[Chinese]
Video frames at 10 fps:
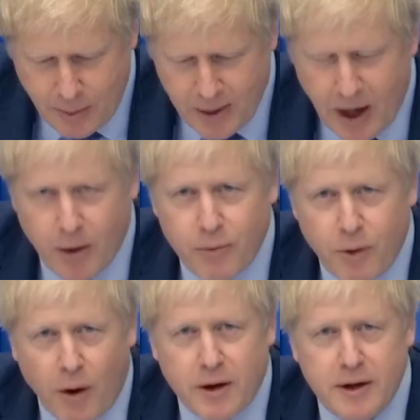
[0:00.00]
首相
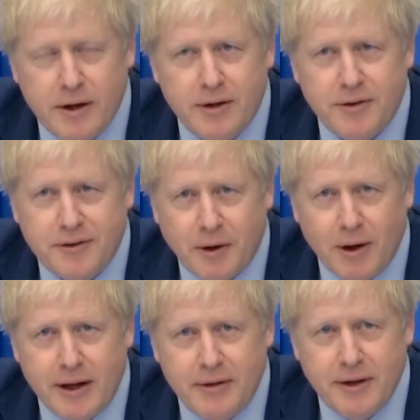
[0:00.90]
约翰逊在开
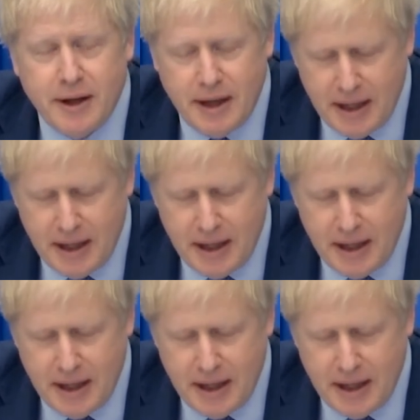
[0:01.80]
幕式上表